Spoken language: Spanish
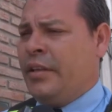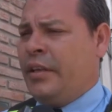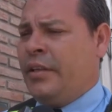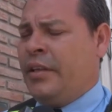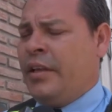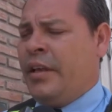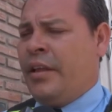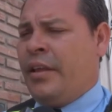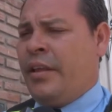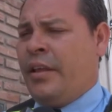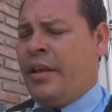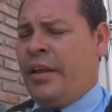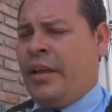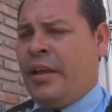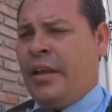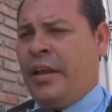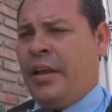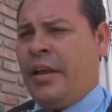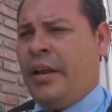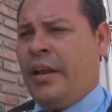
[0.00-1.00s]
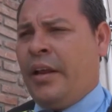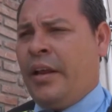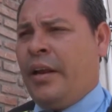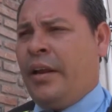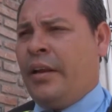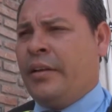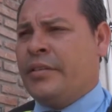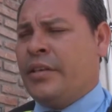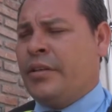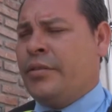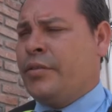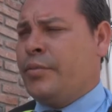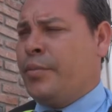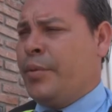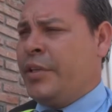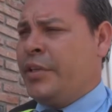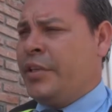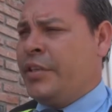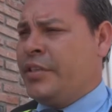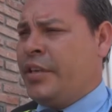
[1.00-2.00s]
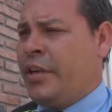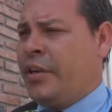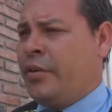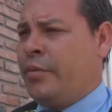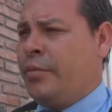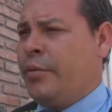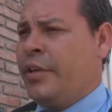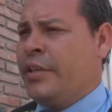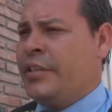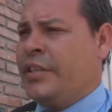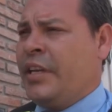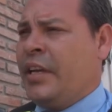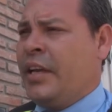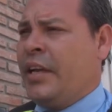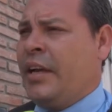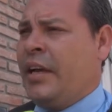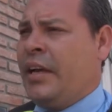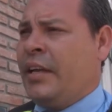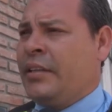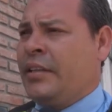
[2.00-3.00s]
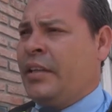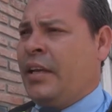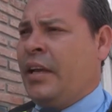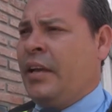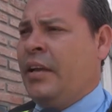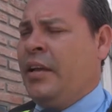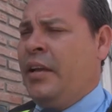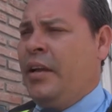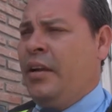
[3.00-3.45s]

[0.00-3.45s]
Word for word: desde el servicio penitenciario, como le decía, hasta